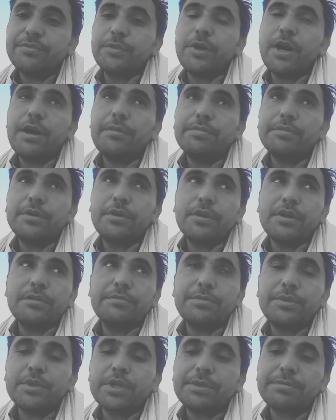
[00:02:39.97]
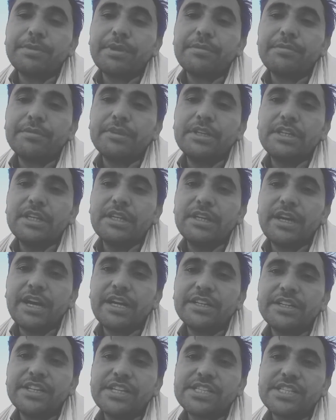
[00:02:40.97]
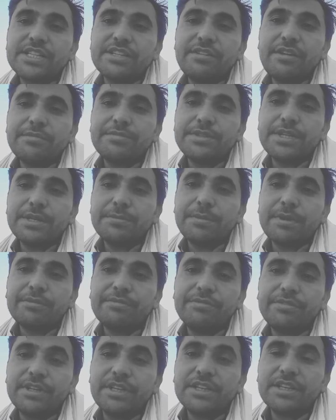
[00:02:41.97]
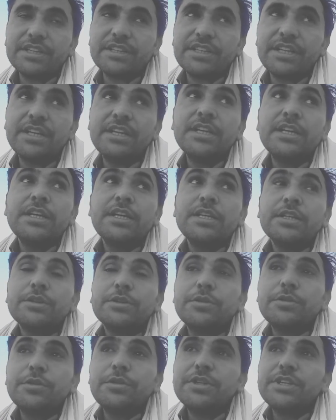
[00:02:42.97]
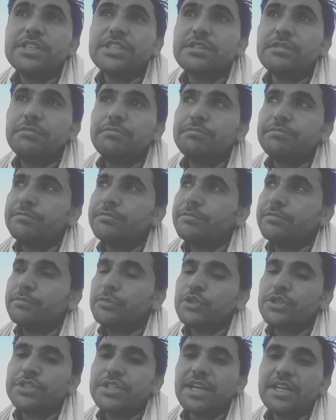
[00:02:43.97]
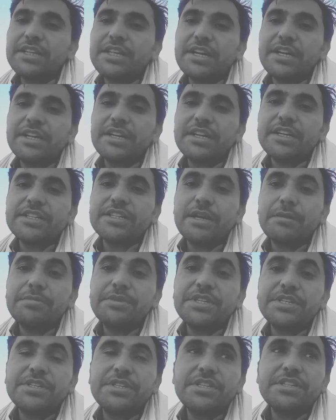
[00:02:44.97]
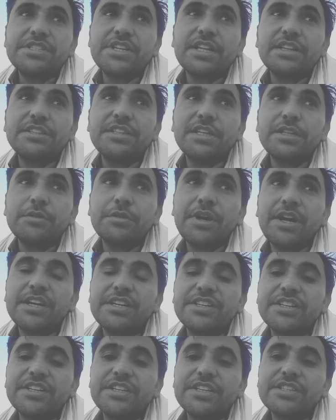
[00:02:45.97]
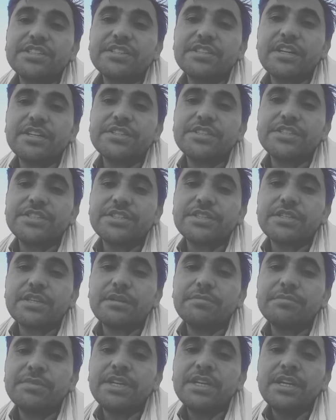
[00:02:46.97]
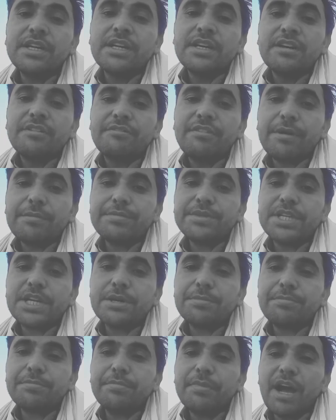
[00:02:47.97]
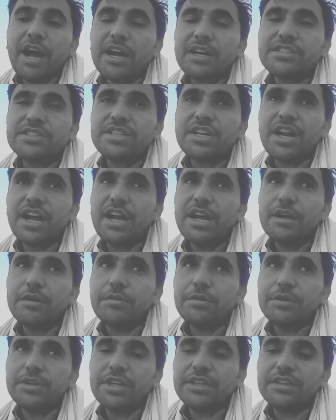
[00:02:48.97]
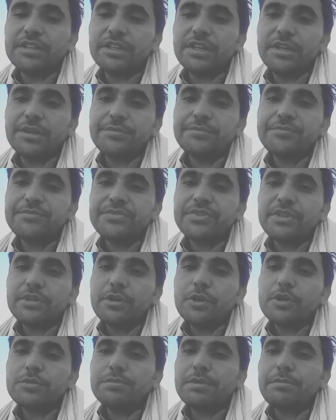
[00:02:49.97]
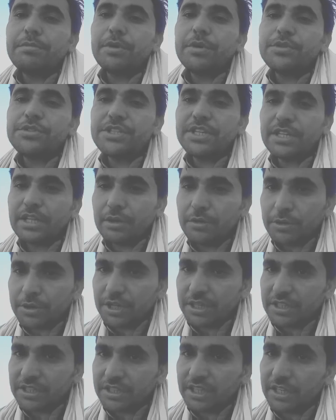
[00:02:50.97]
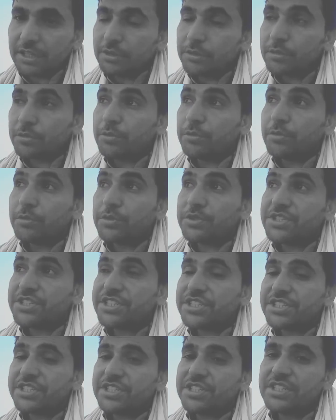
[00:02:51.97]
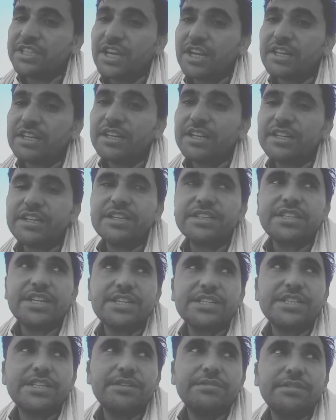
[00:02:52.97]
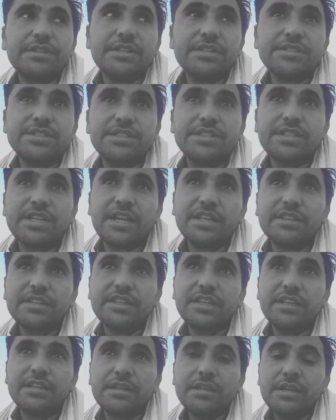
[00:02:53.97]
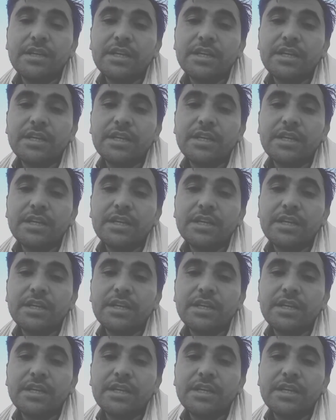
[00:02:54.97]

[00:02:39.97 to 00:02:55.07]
वो आपको कंप्यूटर पर एन uh, की वेबसाइट पर फिल करते हैं तो इस मुझे याद आ गई कि जब ये सीट्स आती हैं तो एन का सिस्टम वेबसाइट अक्सर हैक हो जाती है उस पर बहुत ज़्यादा लोड आ जाता है तो कोशिश किया करें कि जैसे ही वैकेंसीज आती हैं